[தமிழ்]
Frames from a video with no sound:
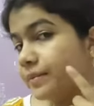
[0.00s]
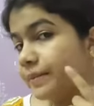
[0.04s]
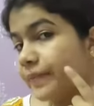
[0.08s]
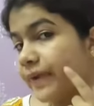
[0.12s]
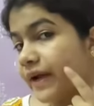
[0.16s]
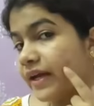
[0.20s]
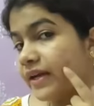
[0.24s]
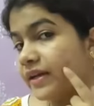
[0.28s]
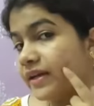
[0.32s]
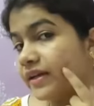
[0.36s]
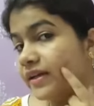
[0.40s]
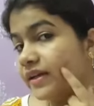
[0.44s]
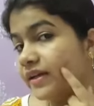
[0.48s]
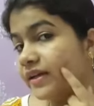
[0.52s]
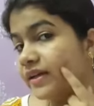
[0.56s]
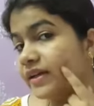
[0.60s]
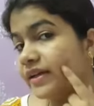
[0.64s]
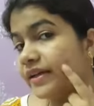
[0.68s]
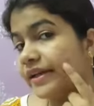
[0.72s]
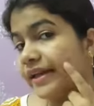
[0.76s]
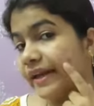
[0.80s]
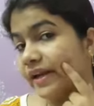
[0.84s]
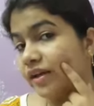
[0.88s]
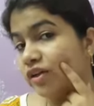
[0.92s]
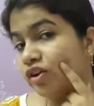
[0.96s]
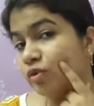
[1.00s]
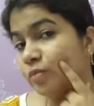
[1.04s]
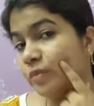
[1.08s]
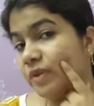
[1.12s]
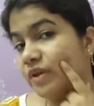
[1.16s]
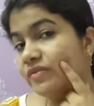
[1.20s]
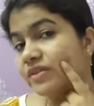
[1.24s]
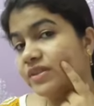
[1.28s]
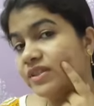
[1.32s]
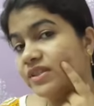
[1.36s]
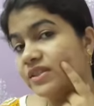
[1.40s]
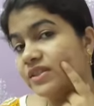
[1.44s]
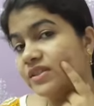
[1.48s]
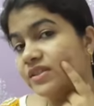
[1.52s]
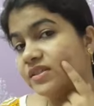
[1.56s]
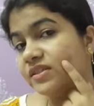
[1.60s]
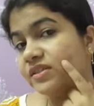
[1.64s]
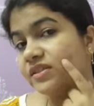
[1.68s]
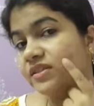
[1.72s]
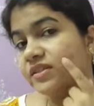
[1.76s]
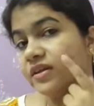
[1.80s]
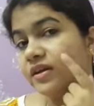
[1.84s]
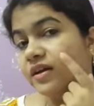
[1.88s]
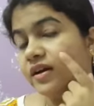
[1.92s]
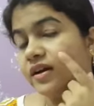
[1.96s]
பாருங்கள் எனக்குமே வந்துட்டு
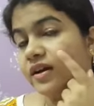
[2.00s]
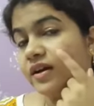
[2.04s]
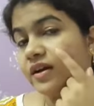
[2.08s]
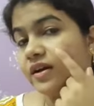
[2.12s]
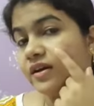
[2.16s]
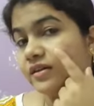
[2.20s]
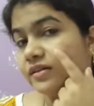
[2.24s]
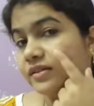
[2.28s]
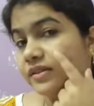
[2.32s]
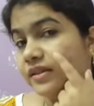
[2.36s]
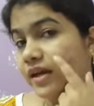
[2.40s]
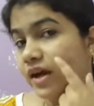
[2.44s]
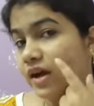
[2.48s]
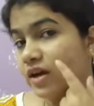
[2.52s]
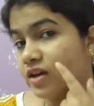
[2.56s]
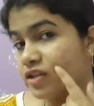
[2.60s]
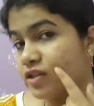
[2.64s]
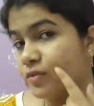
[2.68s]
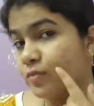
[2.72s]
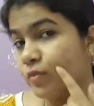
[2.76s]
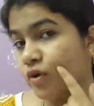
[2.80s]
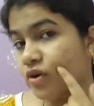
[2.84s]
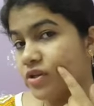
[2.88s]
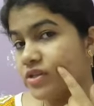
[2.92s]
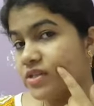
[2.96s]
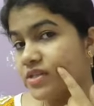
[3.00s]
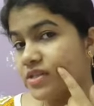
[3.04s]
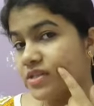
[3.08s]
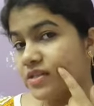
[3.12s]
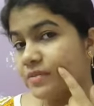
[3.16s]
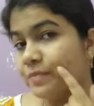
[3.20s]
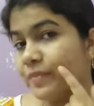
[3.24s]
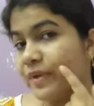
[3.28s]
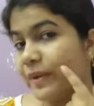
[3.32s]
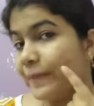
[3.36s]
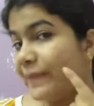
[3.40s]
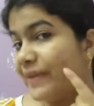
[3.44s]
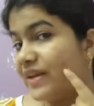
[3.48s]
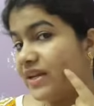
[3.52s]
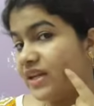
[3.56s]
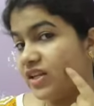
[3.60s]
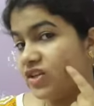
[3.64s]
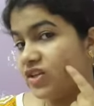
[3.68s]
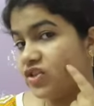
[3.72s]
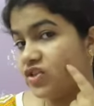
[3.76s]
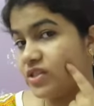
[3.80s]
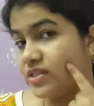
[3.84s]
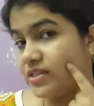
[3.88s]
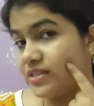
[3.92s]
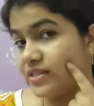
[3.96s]
டார்க் ஸ்பாட்ஸ்
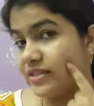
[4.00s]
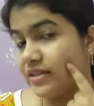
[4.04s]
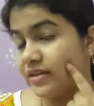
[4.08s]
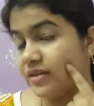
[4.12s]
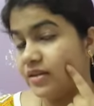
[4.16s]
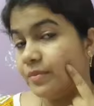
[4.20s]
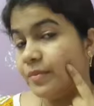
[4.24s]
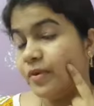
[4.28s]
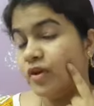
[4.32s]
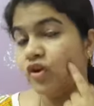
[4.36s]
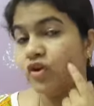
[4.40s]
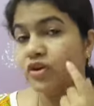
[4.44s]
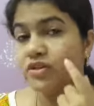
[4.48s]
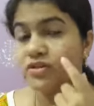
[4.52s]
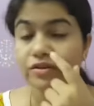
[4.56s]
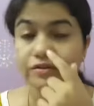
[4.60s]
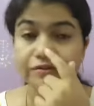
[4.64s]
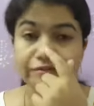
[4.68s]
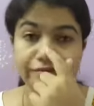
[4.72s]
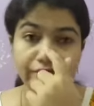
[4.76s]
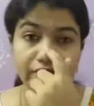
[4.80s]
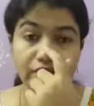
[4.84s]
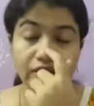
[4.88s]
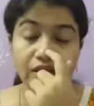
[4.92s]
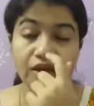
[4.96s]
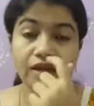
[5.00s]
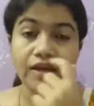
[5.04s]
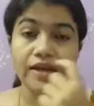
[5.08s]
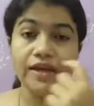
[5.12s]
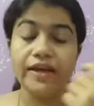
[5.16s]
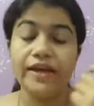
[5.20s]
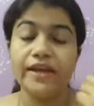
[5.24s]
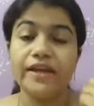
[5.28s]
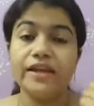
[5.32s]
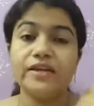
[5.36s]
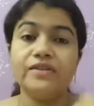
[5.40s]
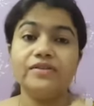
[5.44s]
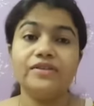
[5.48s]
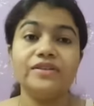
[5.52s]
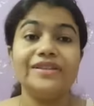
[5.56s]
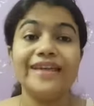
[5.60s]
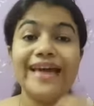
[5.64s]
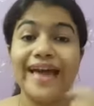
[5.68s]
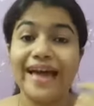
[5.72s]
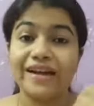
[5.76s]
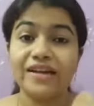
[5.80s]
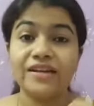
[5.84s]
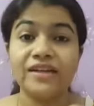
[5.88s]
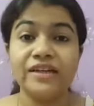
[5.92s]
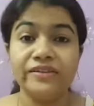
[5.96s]
பிக்மெண்டேஷன்ஸ் இருக்குது பிகாஸ் ஆஃப் எனக்கு வந்து
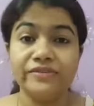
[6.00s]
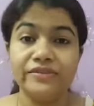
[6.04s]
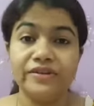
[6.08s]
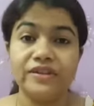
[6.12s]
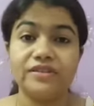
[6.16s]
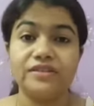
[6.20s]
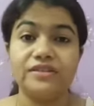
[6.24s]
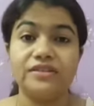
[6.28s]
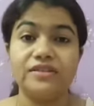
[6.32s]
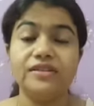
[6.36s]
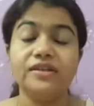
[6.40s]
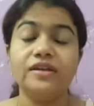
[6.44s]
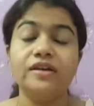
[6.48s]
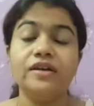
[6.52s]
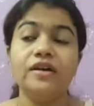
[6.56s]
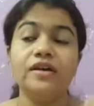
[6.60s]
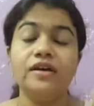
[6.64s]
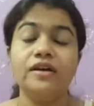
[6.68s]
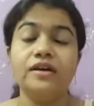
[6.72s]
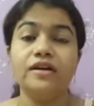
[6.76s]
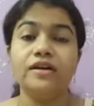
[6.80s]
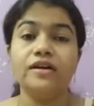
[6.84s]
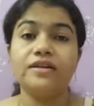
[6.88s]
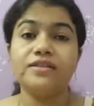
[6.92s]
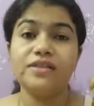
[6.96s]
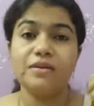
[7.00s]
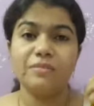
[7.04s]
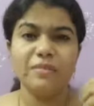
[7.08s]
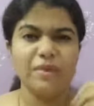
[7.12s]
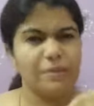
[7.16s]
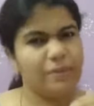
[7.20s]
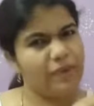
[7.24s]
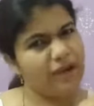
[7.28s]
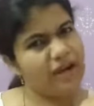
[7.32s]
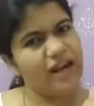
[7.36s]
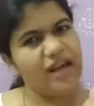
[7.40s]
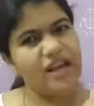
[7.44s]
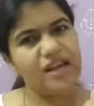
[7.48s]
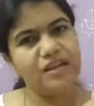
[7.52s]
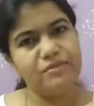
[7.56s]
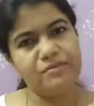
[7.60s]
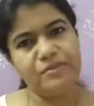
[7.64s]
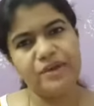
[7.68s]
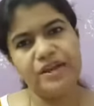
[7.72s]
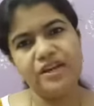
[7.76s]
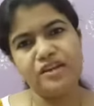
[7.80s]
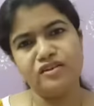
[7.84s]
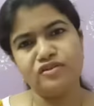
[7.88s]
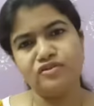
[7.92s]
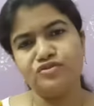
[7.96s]
ஆக்னி வருது சமீப
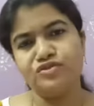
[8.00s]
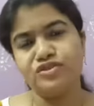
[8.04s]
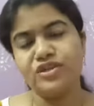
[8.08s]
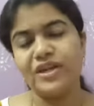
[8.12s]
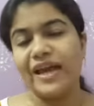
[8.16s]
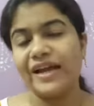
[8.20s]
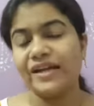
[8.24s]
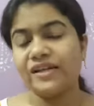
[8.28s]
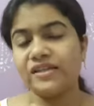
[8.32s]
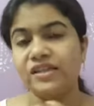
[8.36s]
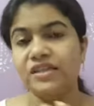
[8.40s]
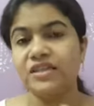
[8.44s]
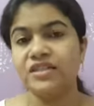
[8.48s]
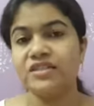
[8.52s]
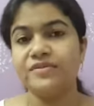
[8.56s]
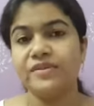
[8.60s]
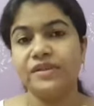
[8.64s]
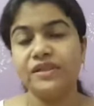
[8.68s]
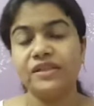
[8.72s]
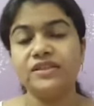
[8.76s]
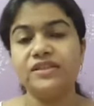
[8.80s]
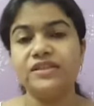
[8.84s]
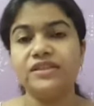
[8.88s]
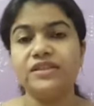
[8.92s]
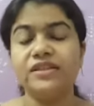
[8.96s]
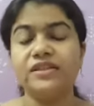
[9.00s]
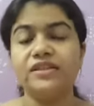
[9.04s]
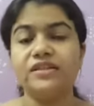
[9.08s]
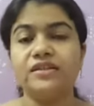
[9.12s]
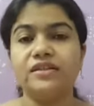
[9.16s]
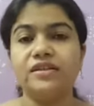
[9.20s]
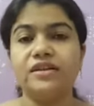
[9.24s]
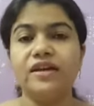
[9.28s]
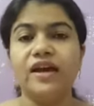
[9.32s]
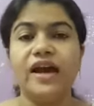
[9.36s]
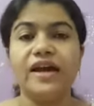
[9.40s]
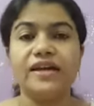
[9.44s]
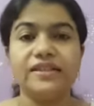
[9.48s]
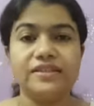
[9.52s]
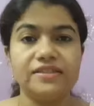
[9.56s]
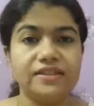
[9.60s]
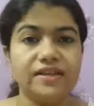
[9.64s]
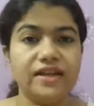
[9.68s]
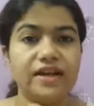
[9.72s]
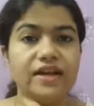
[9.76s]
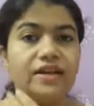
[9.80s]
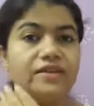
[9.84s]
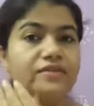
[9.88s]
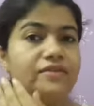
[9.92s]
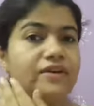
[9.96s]
காலமாக எனக்கு கொஞ்சம் ஆக்னிஸ் வந்துட்டே இருக்குது
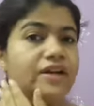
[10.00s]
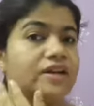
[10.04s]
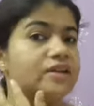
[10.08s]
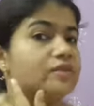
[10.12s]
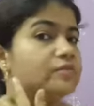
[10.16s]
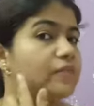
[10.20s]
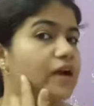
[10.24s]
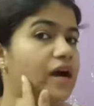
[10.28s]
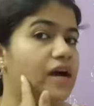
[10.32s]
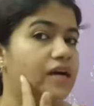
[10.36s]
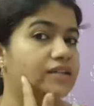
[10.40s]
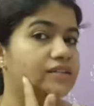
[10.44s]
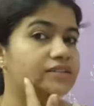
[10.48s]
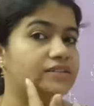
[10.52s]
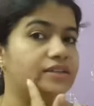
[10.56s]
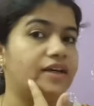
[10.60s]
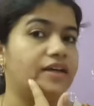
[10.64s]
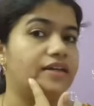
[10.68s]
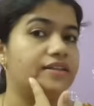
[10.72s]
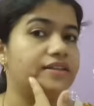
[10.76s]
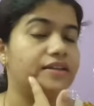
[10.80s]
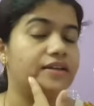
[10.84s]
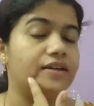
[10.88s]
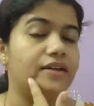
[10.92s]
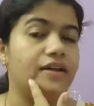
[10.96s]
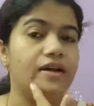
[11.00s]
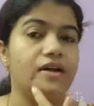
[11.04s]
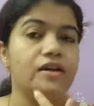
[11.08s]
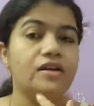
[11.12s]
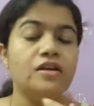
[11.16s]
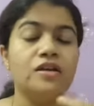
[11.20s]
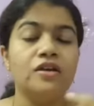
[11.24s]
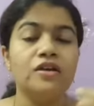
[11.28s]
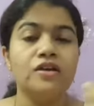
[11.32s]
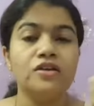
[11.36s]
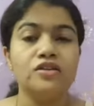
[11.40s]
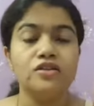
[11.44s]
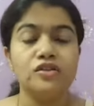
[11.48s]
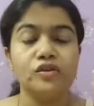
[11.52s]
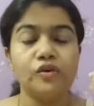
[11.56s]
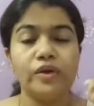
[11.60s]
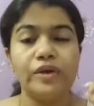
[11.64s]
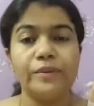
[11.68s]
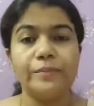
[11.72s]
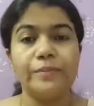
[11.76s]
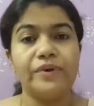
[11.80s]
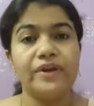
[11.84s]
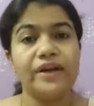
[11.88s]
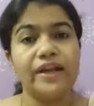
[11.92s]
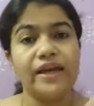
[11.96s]
அதனால வர மார்க் தான் இதெல்லாம் ஸோ
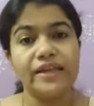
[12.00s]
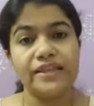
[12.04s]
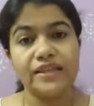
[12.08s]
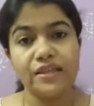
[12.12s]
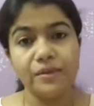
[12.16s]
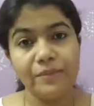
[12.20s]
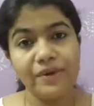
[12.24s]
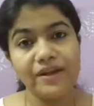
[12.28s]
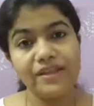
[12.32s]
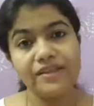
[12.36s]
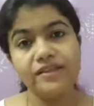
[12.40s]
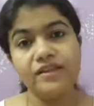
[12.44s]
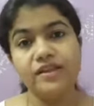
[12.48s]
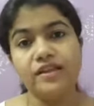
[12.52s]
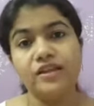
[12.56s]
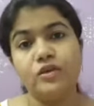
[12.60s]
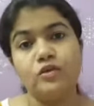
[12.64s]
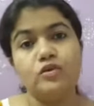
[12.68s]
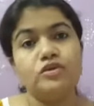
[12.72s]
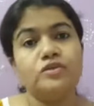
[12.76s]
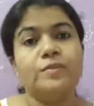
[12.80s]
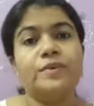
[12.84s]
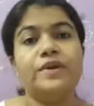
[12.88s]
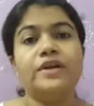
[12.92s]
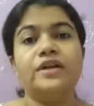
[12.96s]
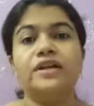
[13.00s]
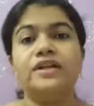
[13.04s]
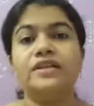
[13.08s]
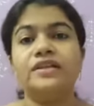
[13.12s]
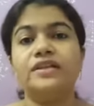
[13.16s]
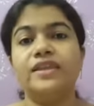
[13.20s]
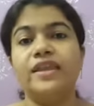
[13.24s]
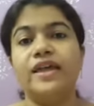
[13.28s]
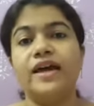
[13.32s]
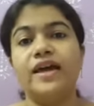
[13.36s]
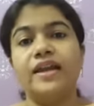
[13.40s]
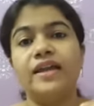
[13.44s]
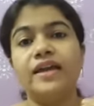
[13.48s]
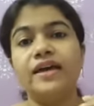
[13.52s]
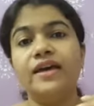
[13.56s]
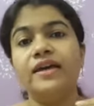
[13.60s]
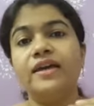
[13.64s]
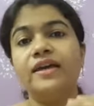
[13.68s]
இப்போ நான் இந்த மாதிரி யூஸ் பண்ணுறதுனால